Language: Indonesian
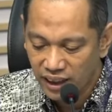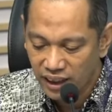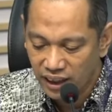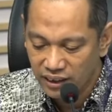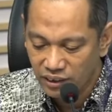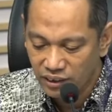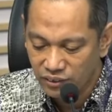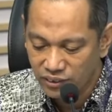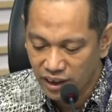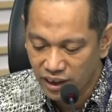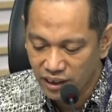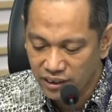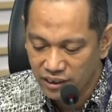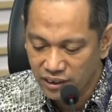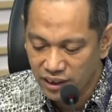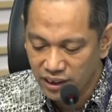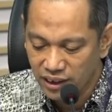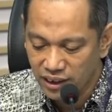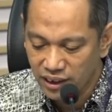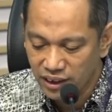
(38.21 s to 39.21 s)
atau
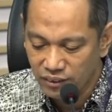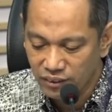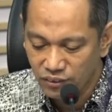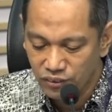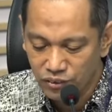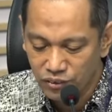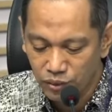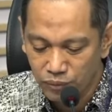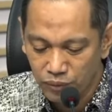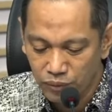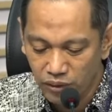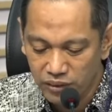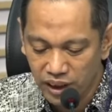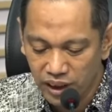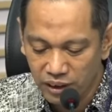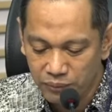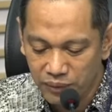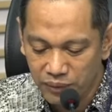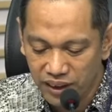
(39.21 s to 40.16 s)
janji untuk proyek